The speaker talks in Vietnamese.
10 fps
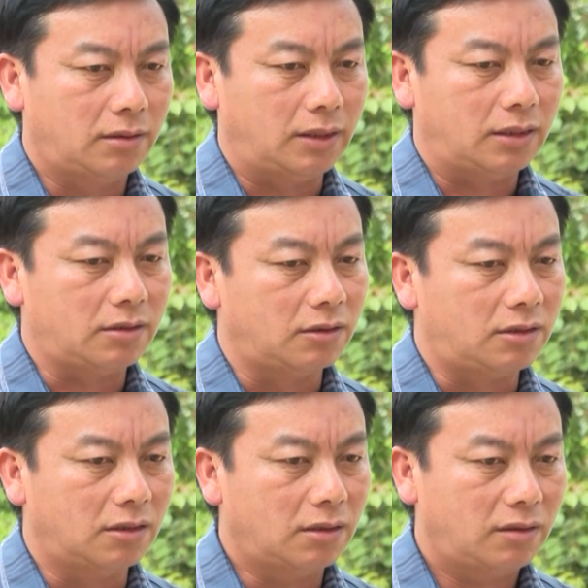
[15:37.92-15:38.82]
để sửa
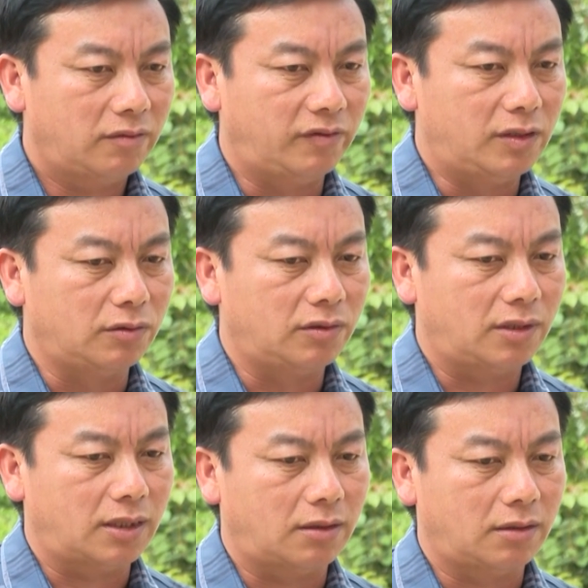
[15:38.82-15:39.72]
chữa, ví dụ như
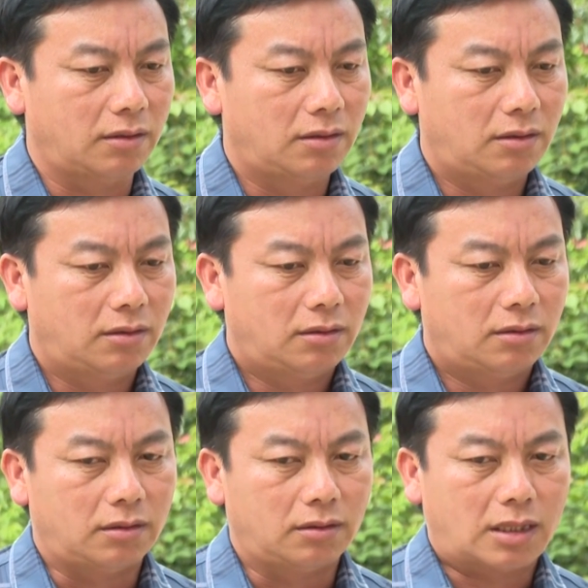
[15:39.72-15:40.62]
là ờ,